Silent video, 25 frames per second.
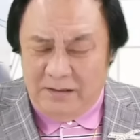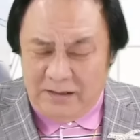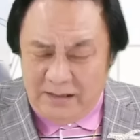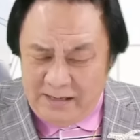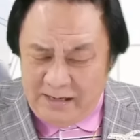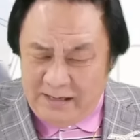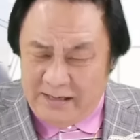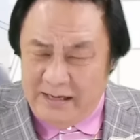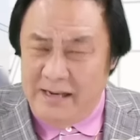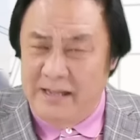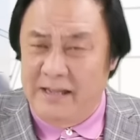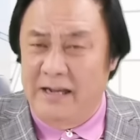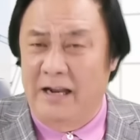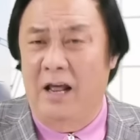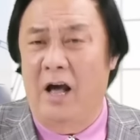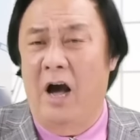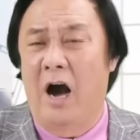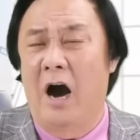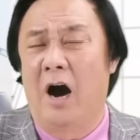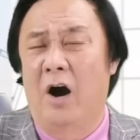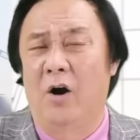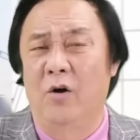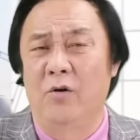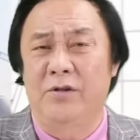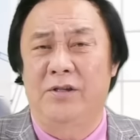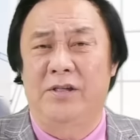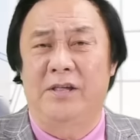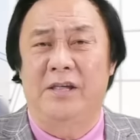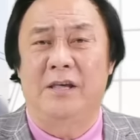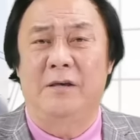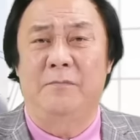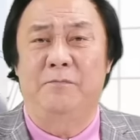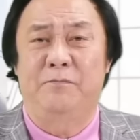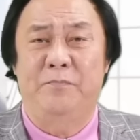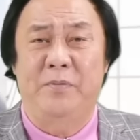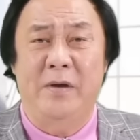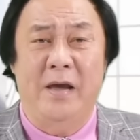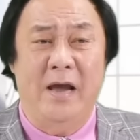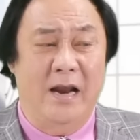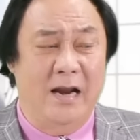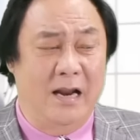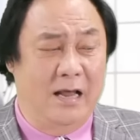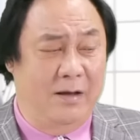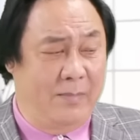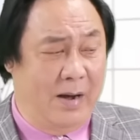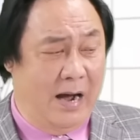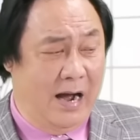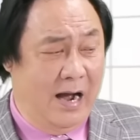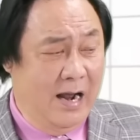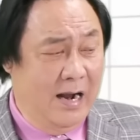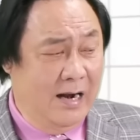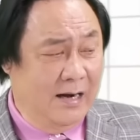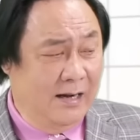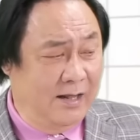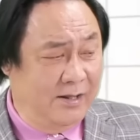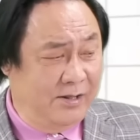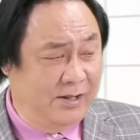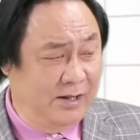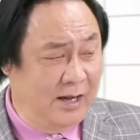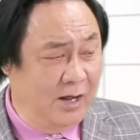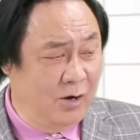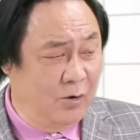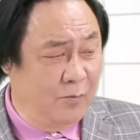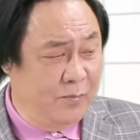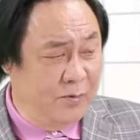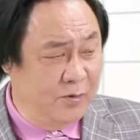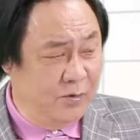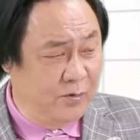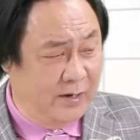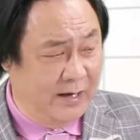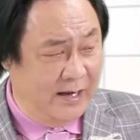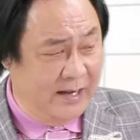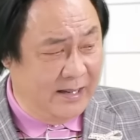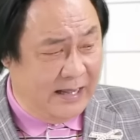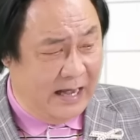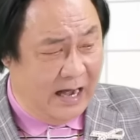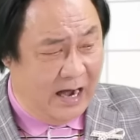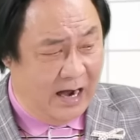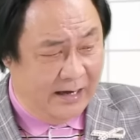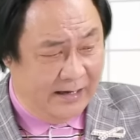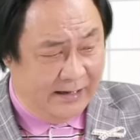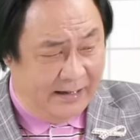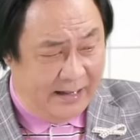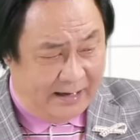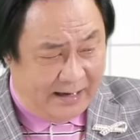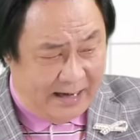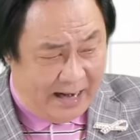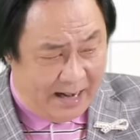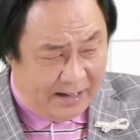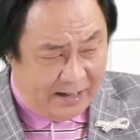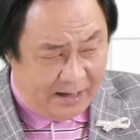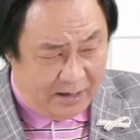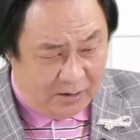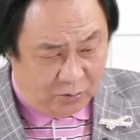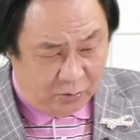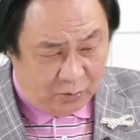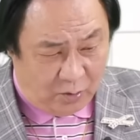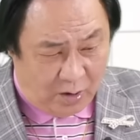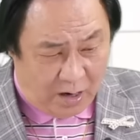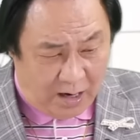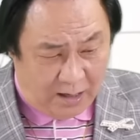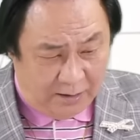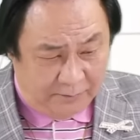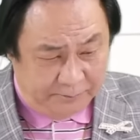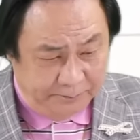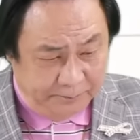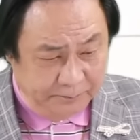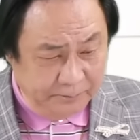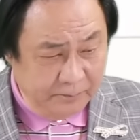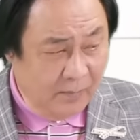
这已经跟你讲了好几遍了嘛。那现在我必须跟你讲啊，你再看清楚哦。